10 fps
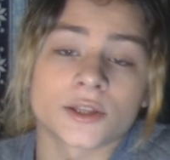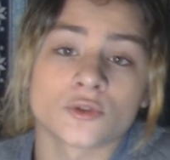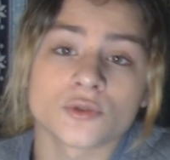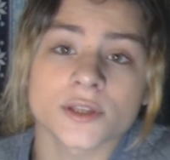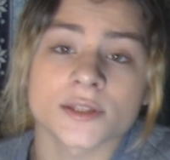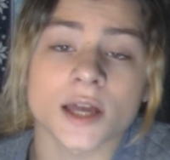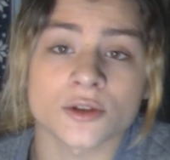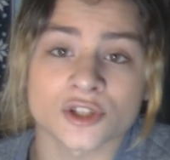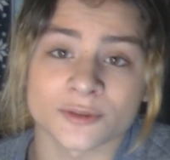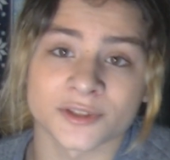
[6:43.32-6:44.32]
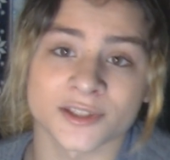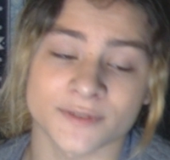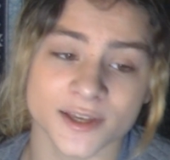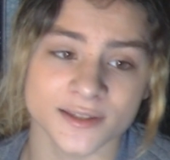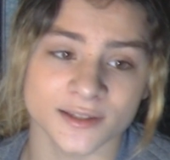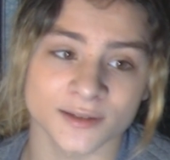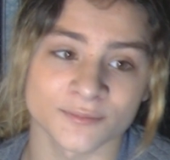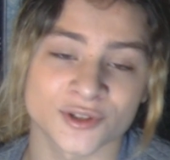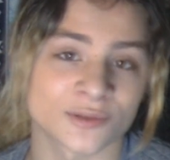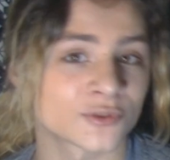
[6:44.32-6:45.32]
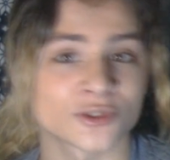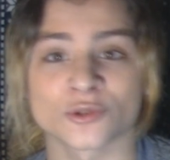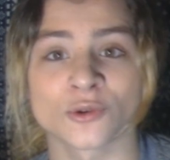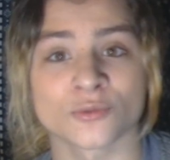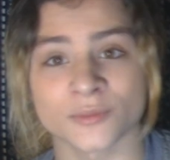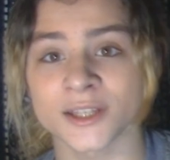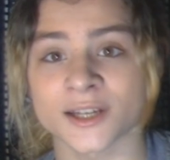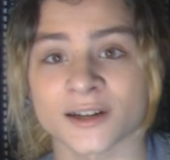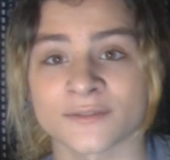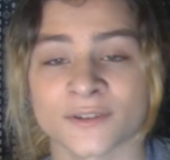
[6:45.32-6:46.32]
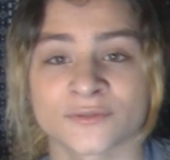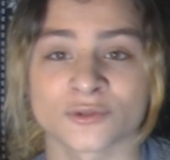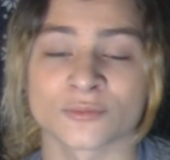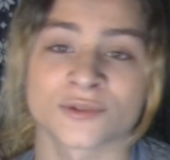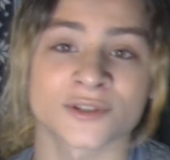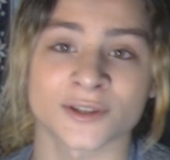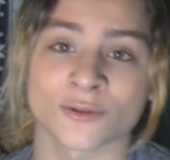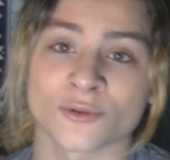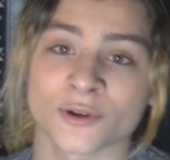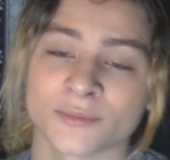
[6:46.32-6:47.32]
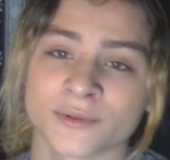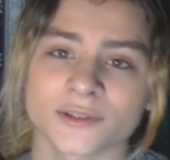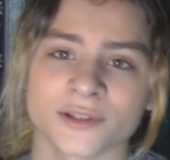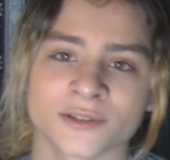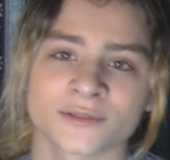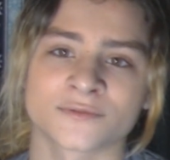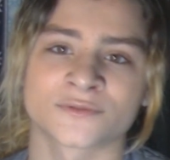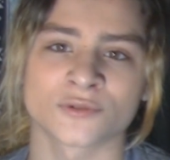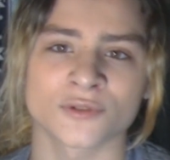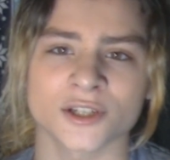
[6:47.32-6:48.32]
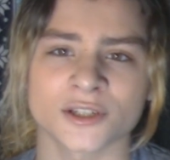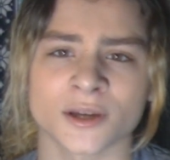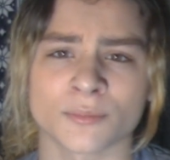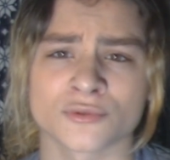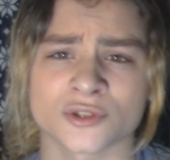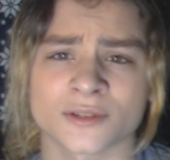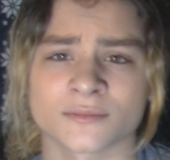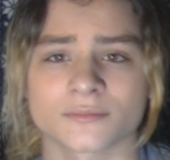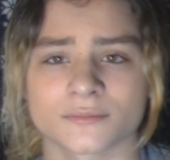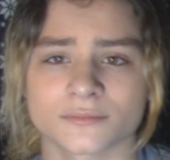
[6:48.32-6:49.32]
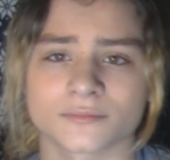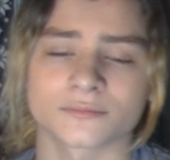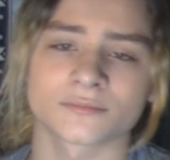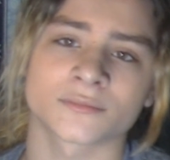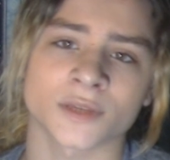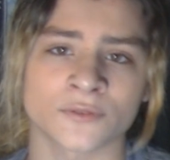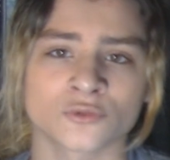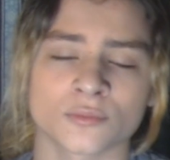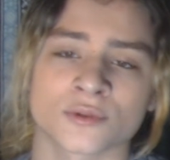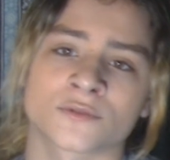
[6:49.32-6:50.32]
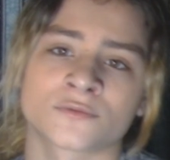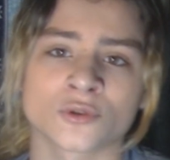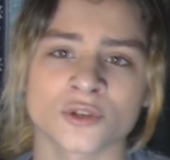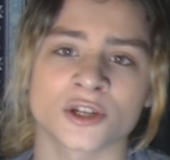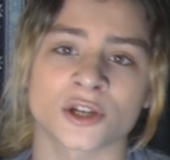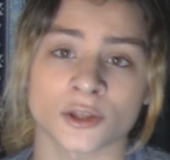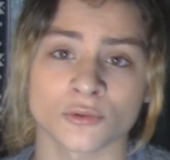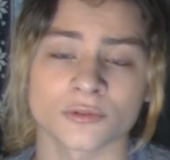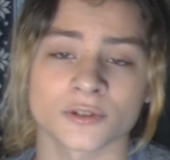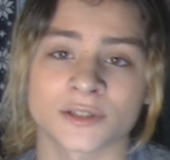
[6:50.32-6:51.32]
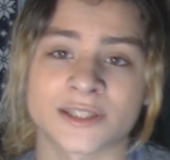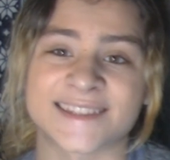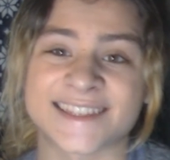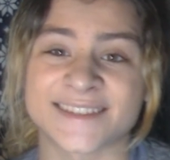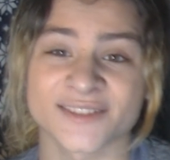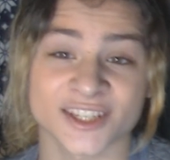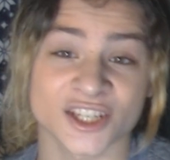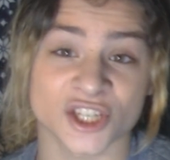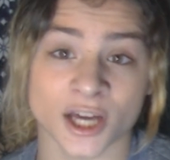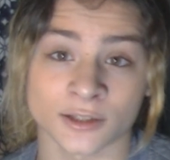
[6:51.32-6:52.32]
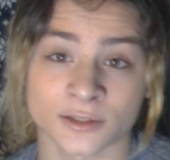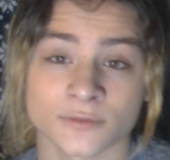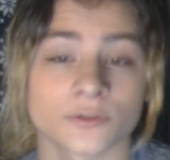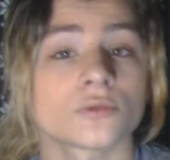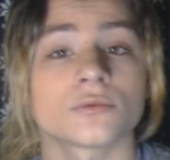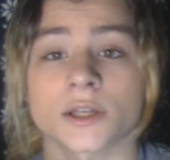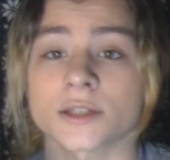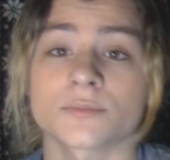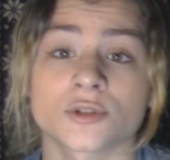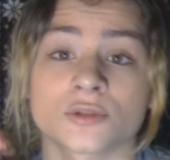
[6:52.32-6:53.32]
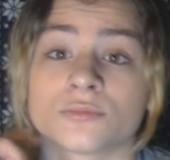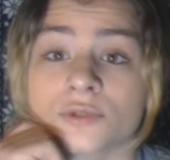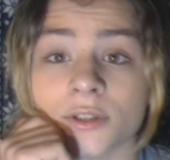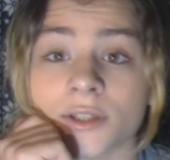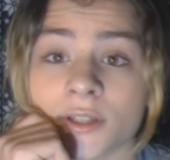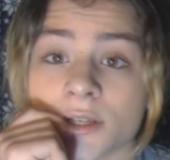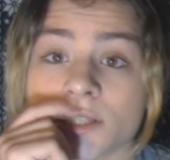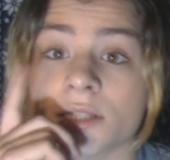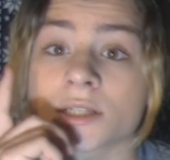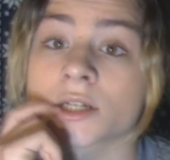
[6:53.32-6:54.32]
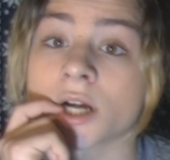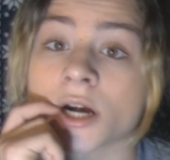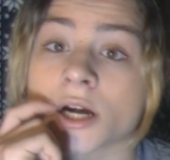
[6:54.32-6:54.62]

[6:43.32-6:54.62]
Ну, не знаю, с чем это связано. Почему-то только у меня в автобусе такое было. В других, допустим, автобусах в других районах не встречал этого. Но у нас почему-то это есть.